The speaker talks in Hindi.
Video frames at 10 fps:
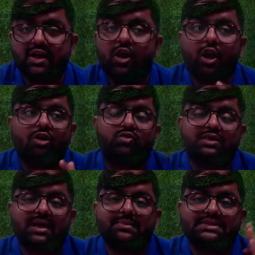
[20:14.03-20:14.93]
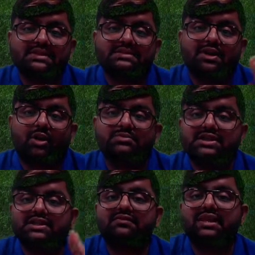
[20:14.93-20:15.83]
और उनका बिजनेस का
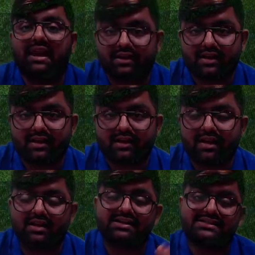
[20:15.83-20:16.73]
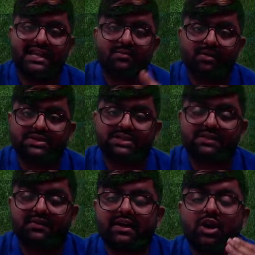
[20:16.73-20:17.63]
ऑब्जेक्टिव क्या क्या है अगर सेम
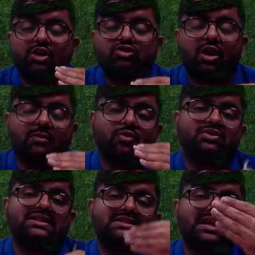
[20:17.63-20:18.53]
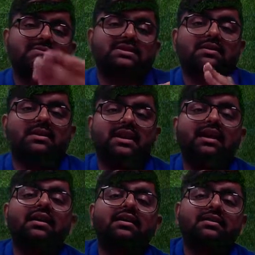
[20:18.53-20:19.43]
ऑब्जेक्टिव है तो हम उस हिसाब से
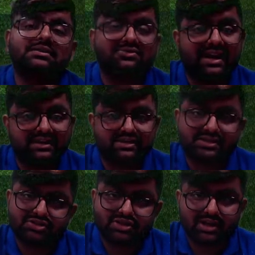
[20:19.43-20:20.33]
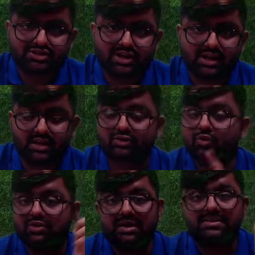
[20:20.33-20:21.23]
हमारा स्ट्रैटेजी चेंज करेंगे तो
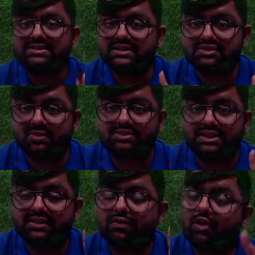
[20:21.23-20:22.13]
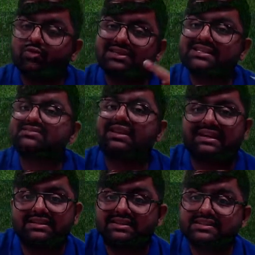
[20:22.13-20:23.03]
उनका बिजनेस ऑब्जेक्टिव और उनकी
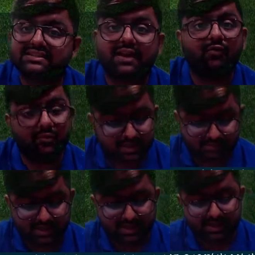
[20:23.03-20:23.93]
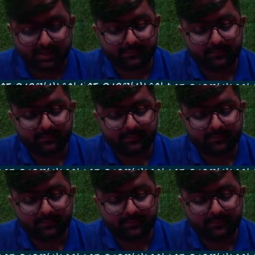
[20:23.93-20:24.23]
स्ट्रैटेजीज क्या है वो भी हम देखेंगे